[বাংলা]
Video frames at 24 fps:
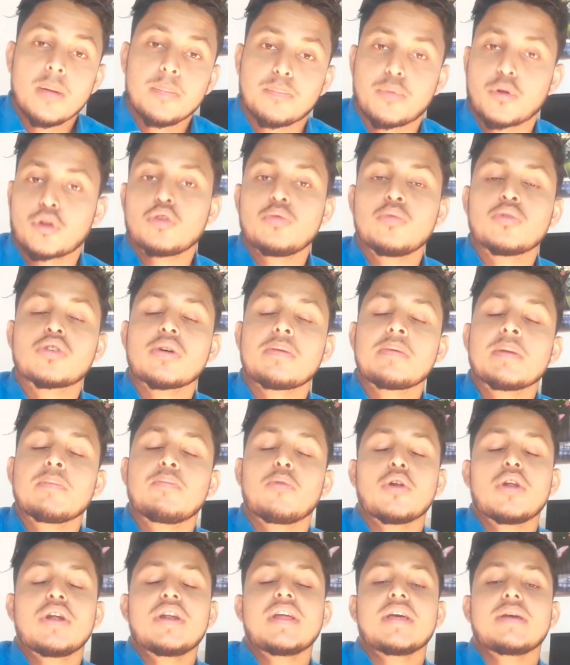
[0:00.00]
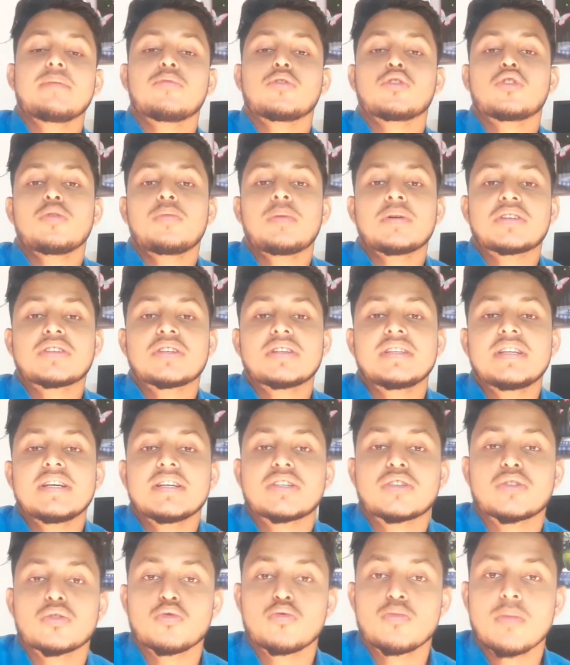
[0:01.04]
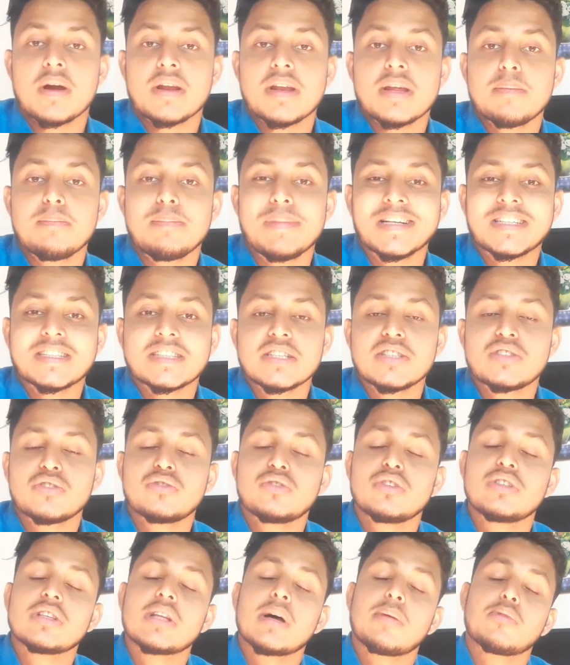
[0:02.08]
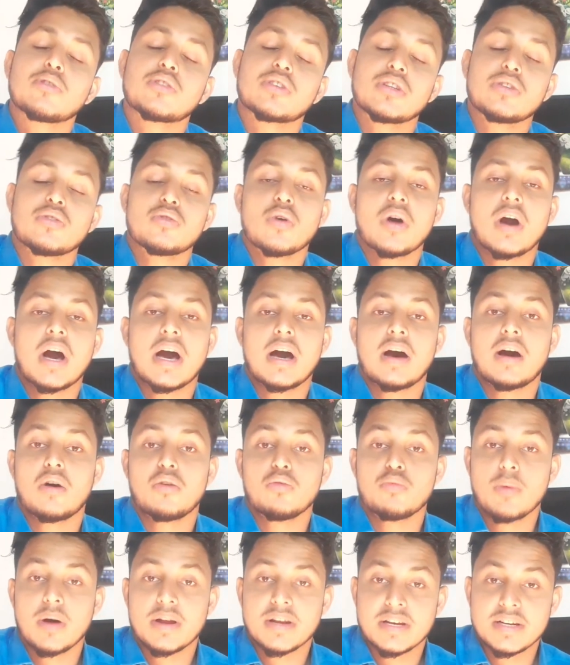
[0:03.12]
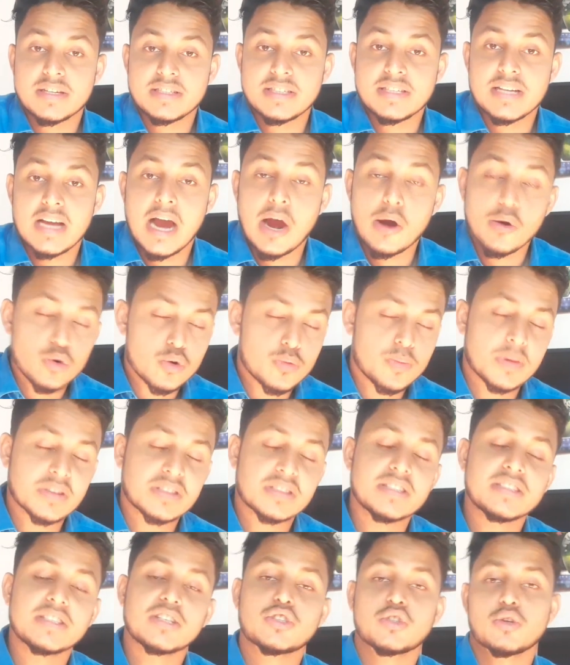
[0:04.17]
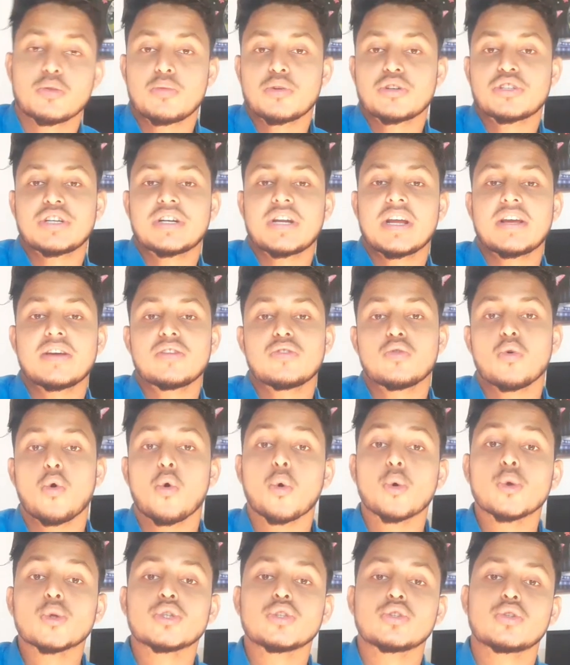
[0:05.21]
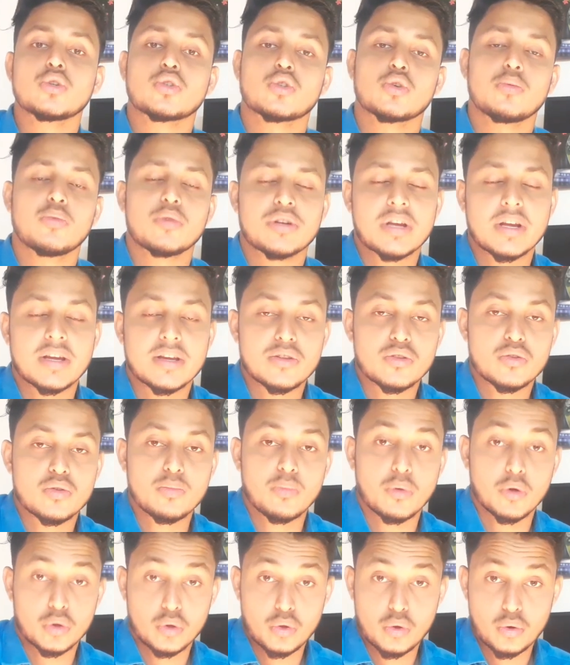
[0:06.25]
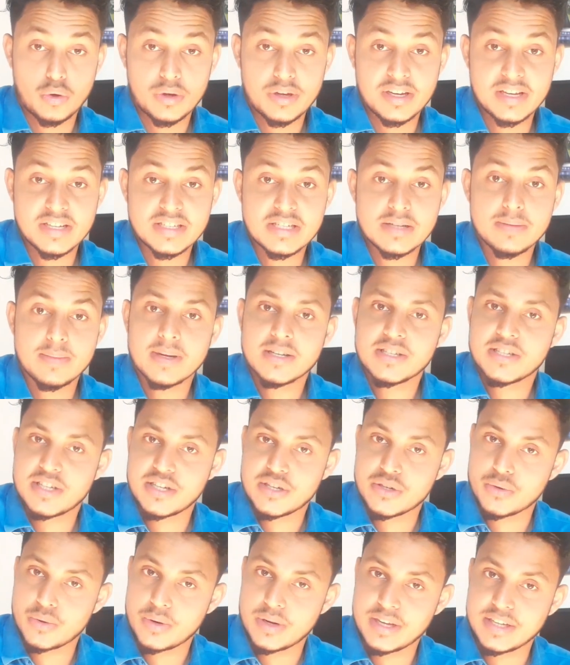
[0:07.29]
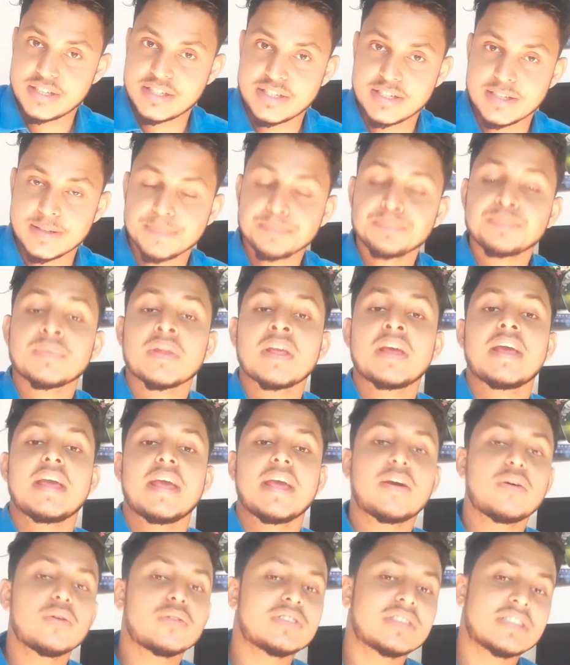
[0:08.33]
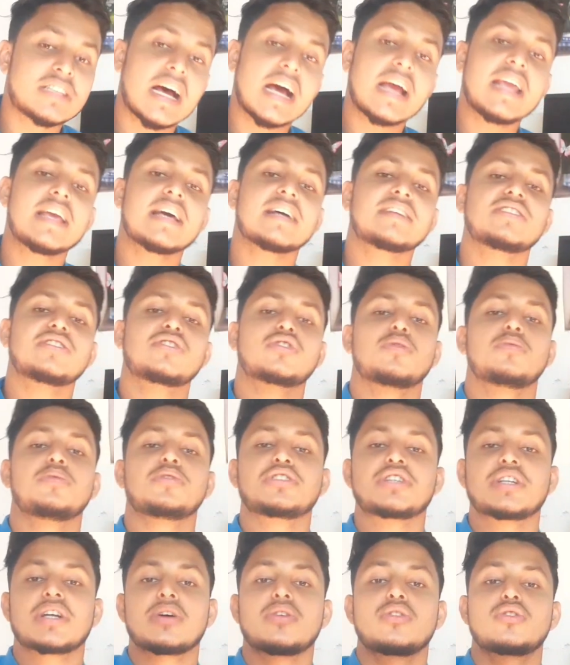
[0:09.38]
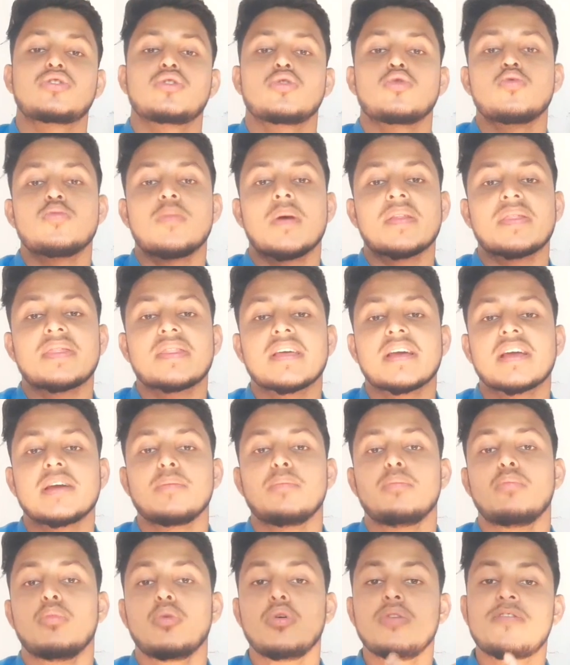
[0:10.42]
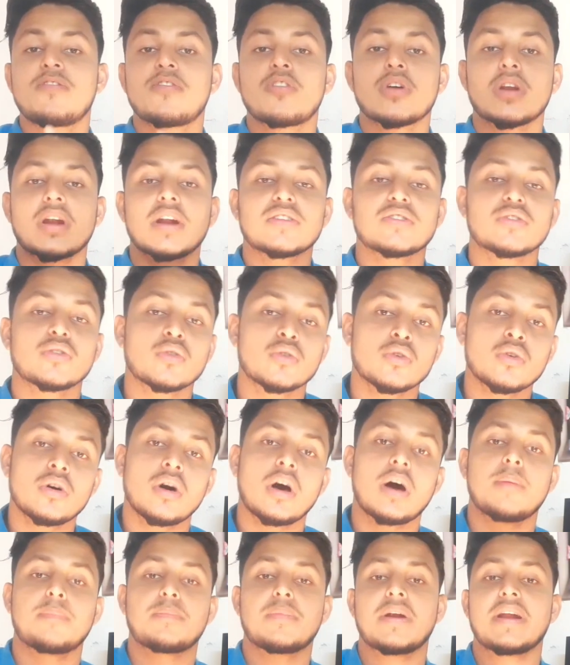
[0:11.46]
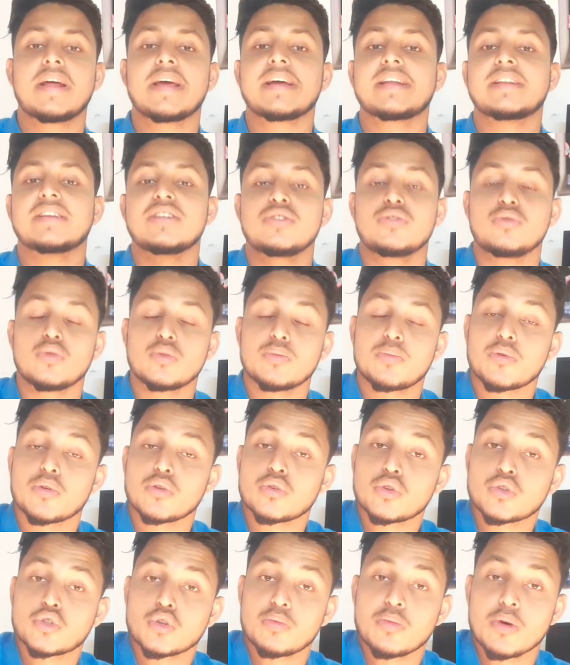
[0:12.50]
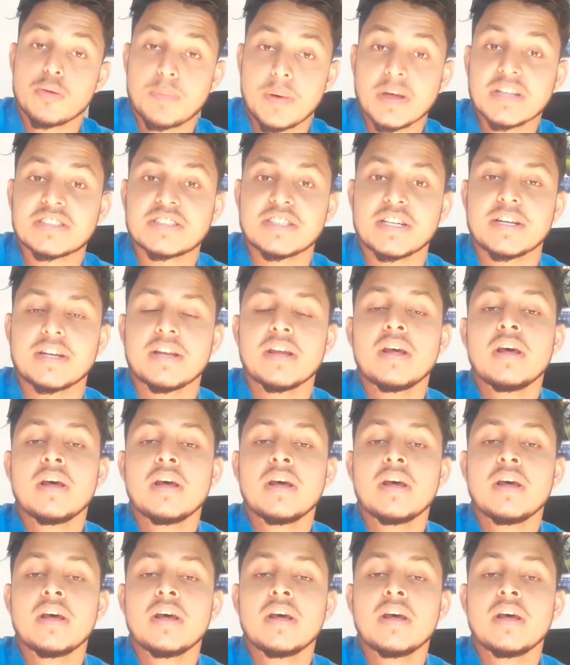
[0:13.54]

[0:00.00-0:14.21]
প্রথমত আমি বলে নিই মধ্যপ্রাচ্যের দেশ ওমানে বেশ কিছুদিন যাবৎ কিন্তু ওমানের যে আউটপাসের যে সমস্যাটা কিন্তু অঘোষিত সময়টা কিন্তু বন্ধ হয়ে গেছে বা শেষ হয়ে গেছে এখন যাই আছে সমস্যাটা হচ্ছে ওমান থেকে মুভ করার জন্য আপনারা একত্রিশ জুন পর্যন্ত সময় পাচ্ছেন